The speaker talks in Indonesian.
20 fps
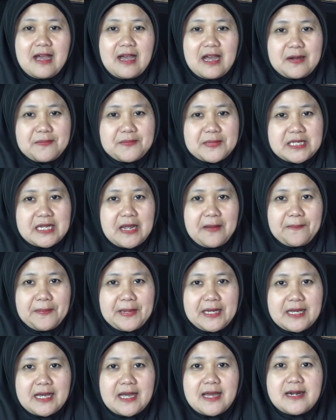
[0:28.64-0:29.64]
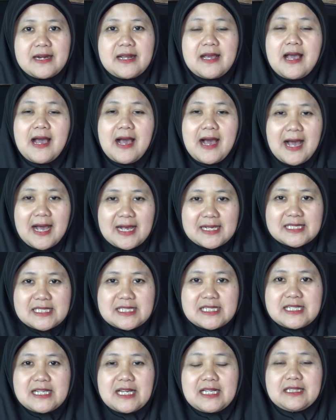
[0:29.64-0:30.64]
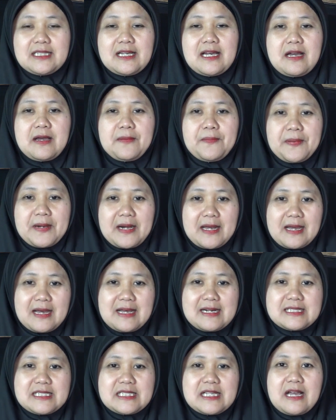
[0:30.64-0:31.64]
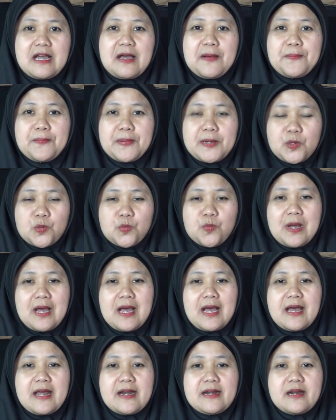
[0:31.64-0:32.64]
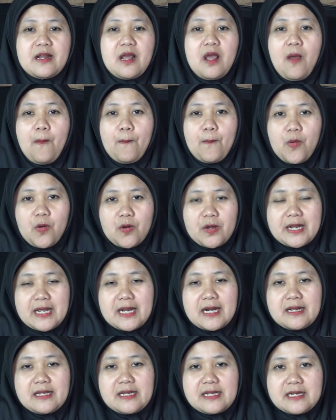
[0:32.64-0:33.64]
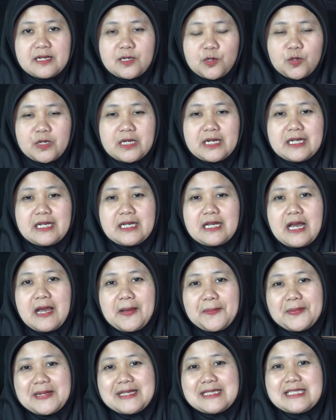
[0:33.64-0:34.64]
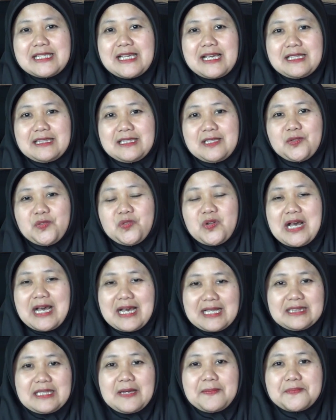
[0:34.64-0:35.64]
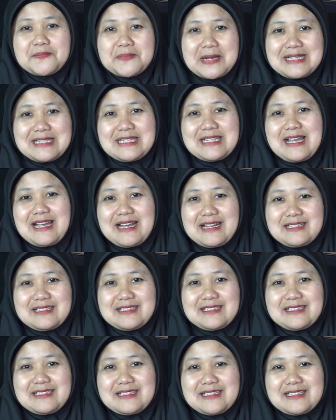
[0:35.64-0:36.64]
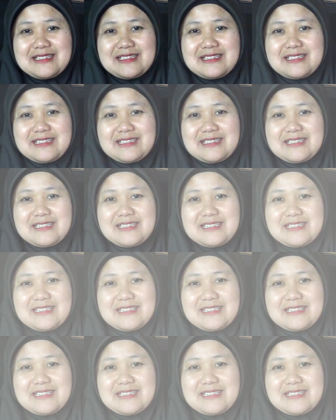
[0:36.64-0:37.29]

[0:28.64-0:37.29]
akan menyampaikan aksi nyata prakarsa perubahan model inquiry apresiatif atap bagja. Visi